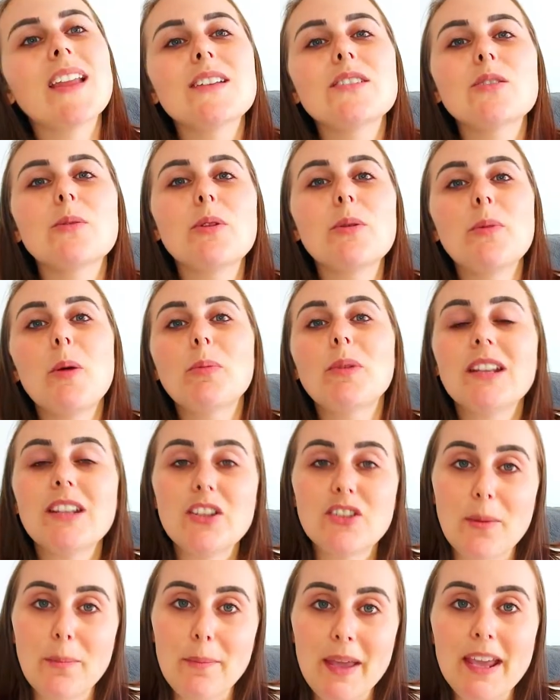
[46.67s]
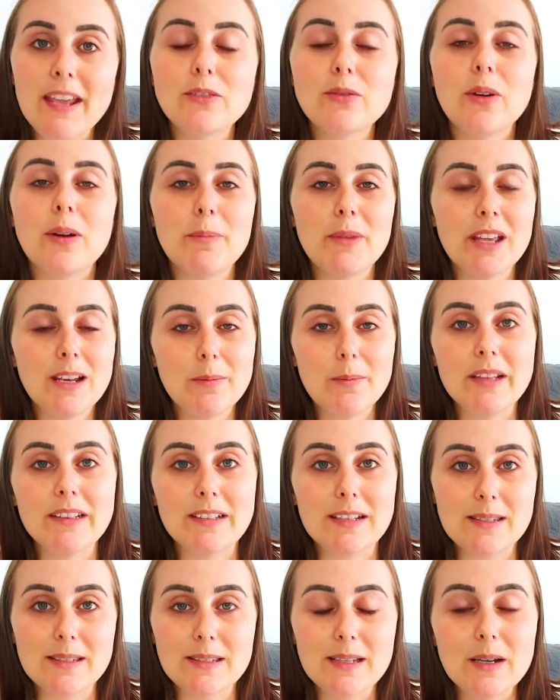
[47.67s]
Sobre o meu planejamento, a minha
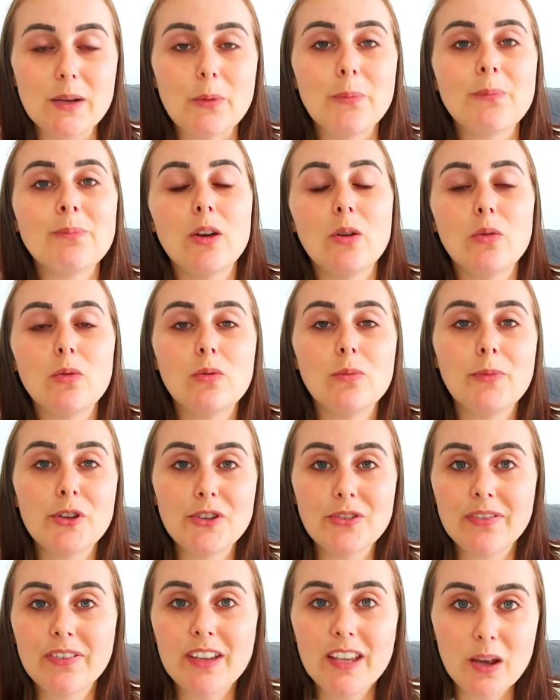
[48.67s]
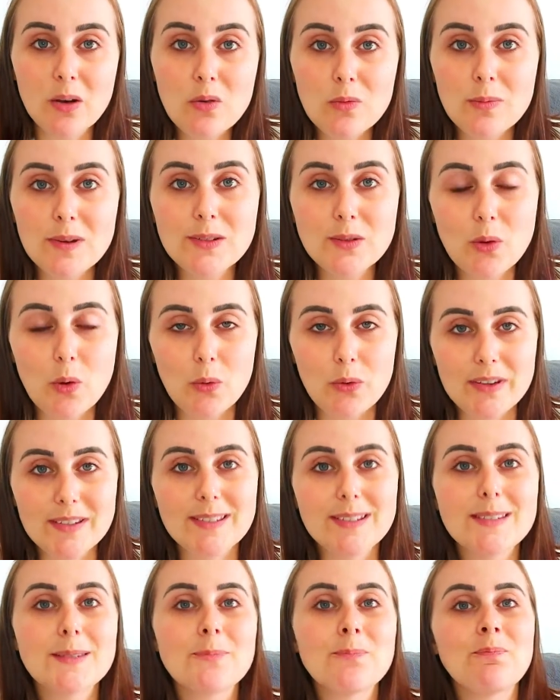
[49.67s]
alimentação, eu modifiquei algumas
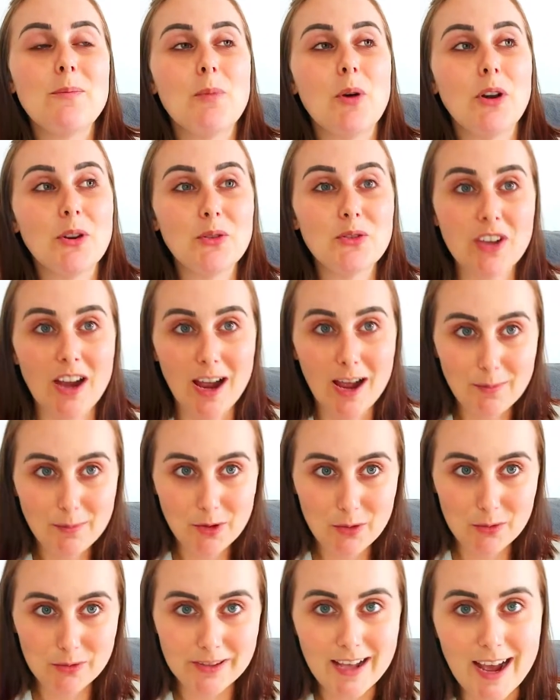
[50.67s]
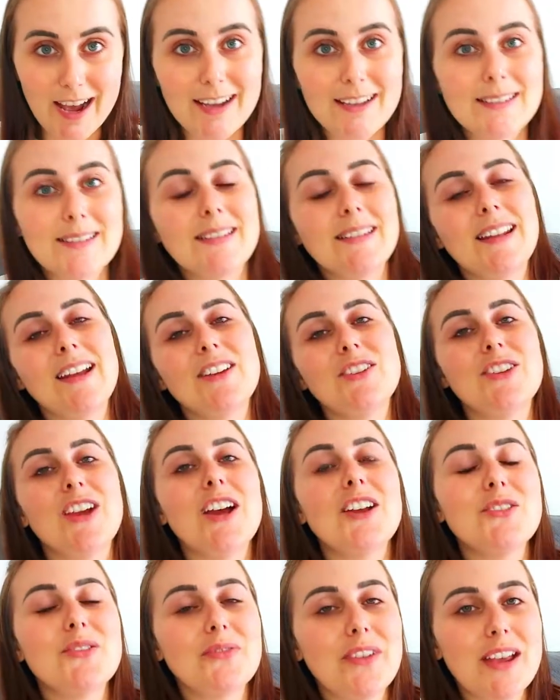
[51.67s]
coisas. Embora eu já me cuidasse, né,
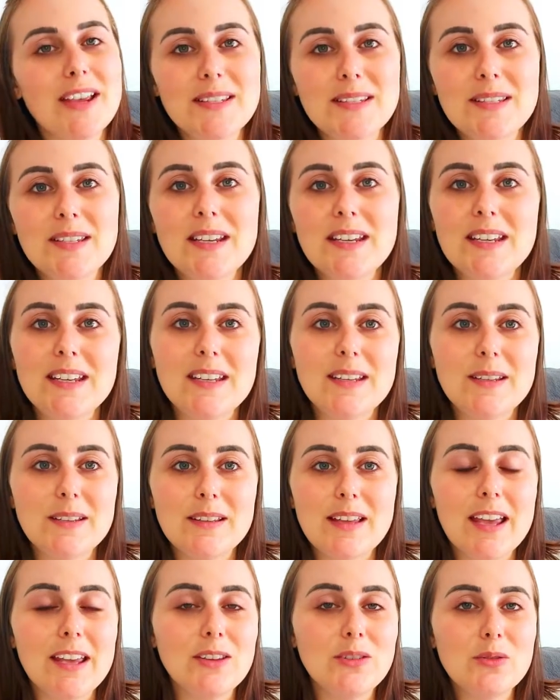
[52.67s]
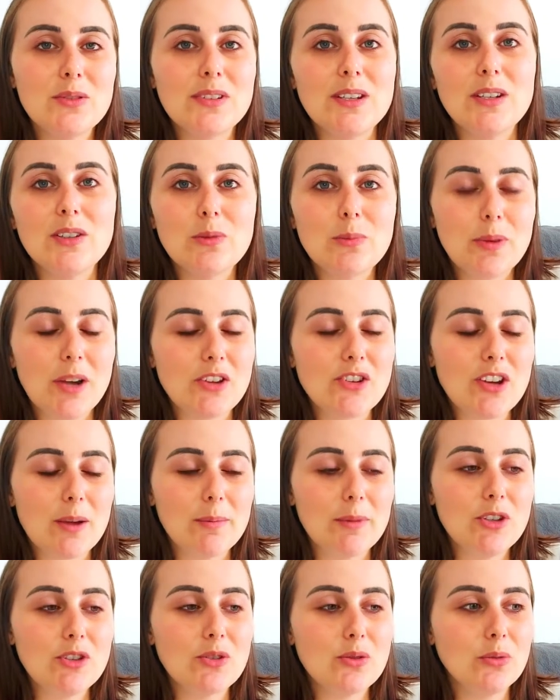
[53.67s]
já tivesse reduzido
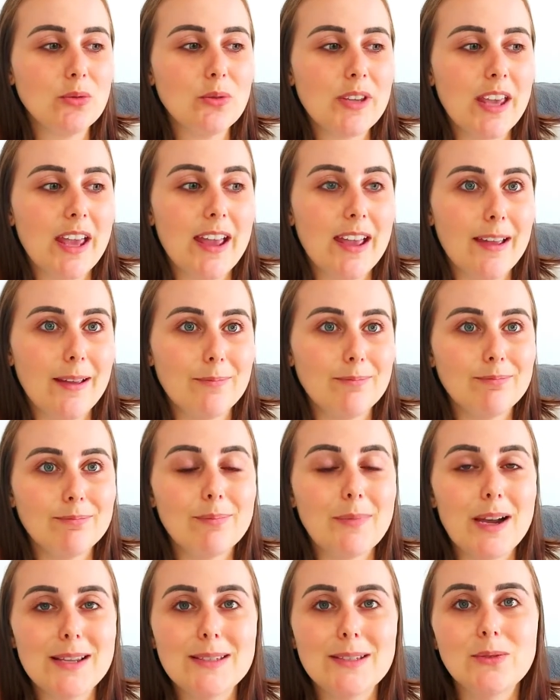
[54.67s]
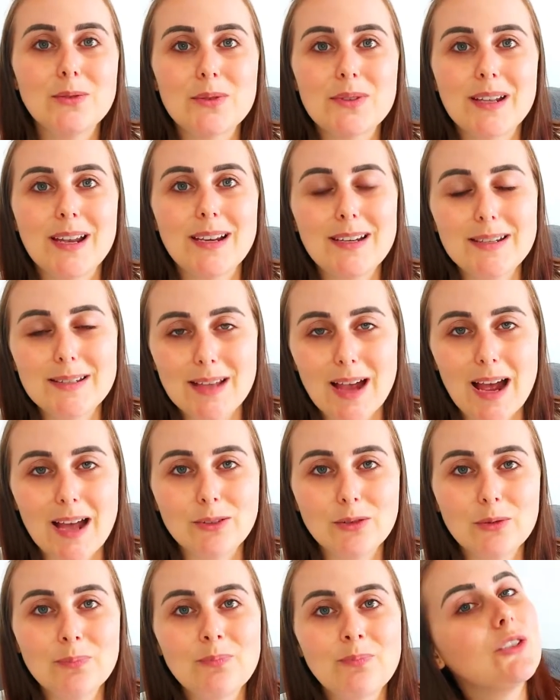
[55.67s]
praticamente tudo que é mais
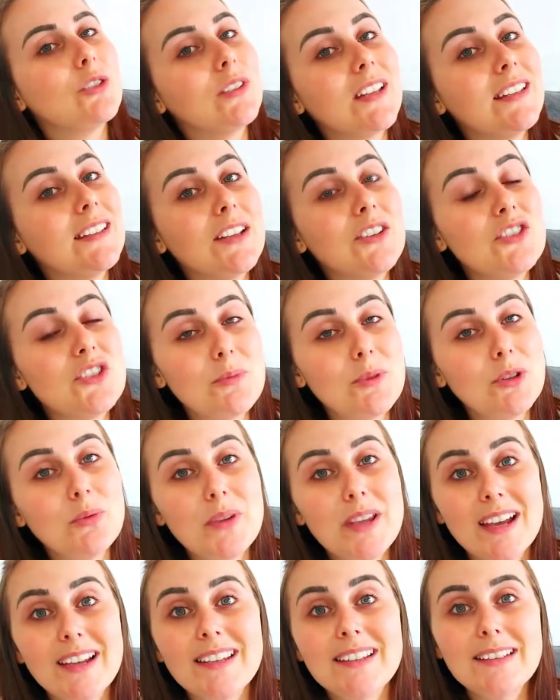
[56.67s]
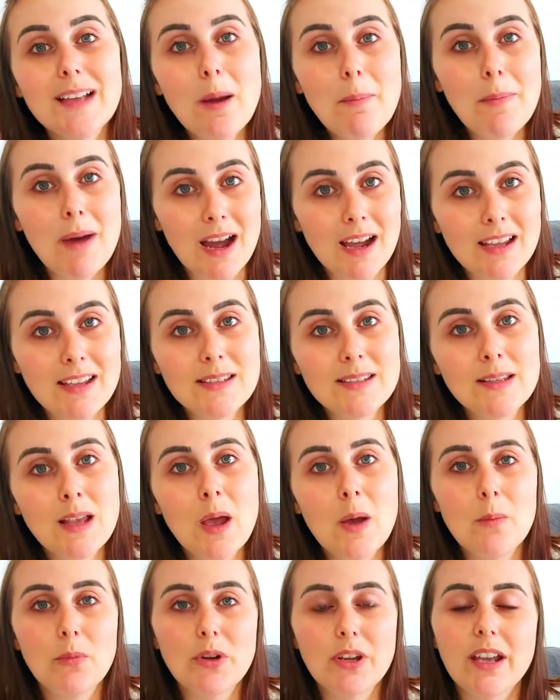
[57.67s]
industrializado, eu tô tentando diminuir ainda mais,
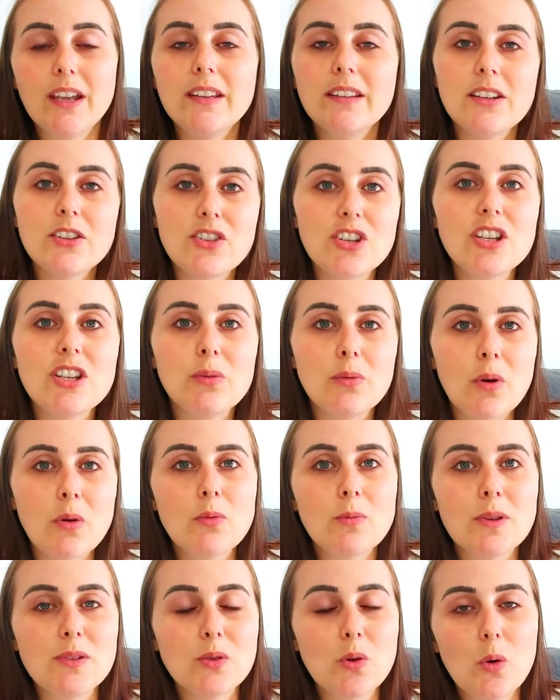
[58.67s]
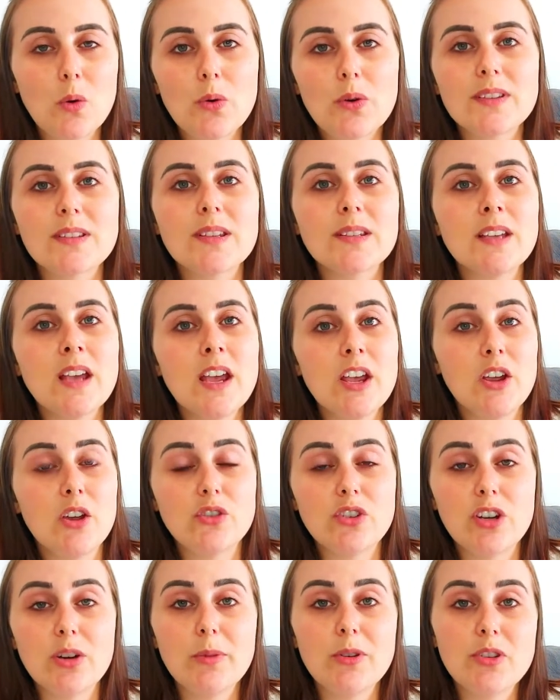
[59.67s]
porque ainda tinham algumas coisas. Eu
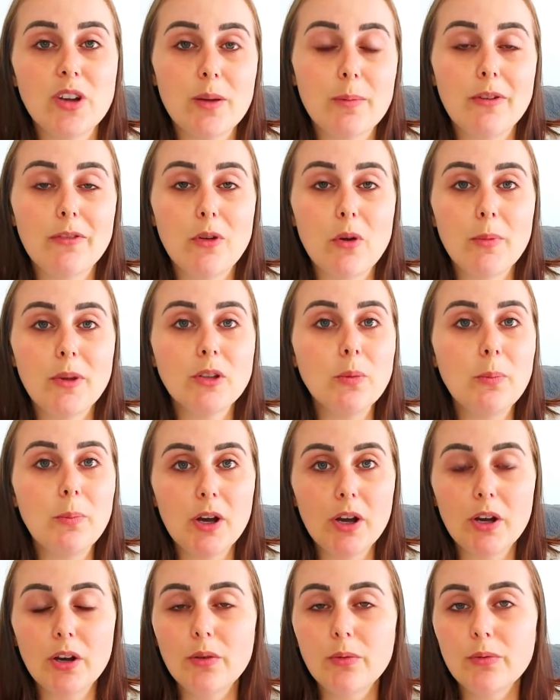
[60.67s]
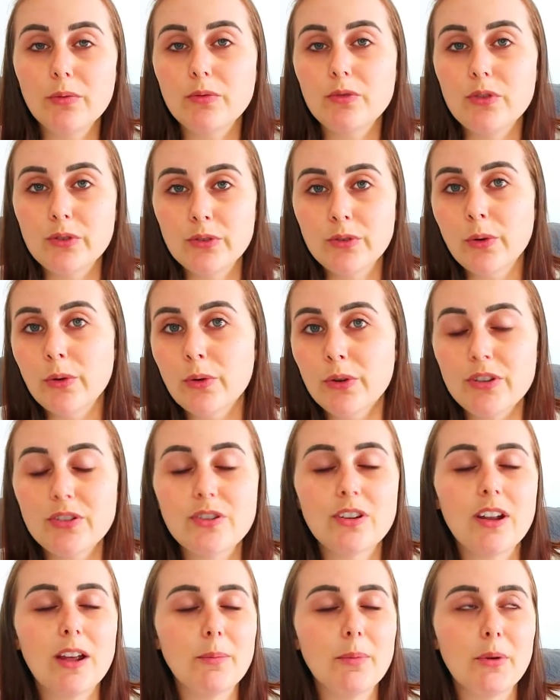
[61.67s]
geralmente acabava comendo pão de
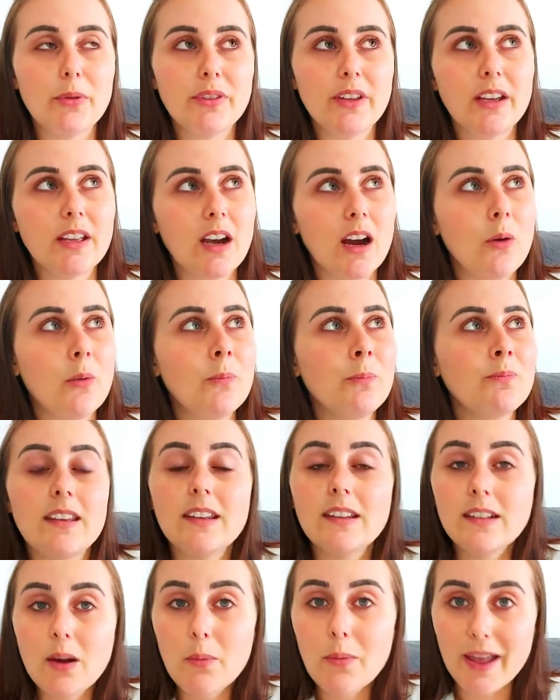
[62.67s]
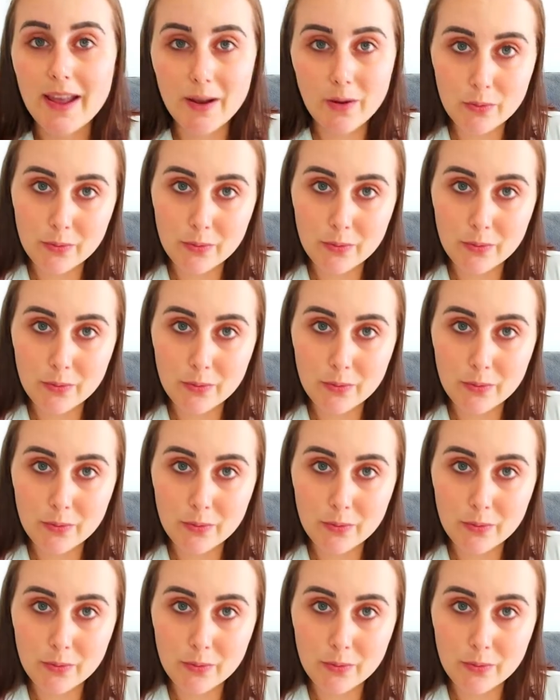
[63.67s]
noite, né, pão integral, que não é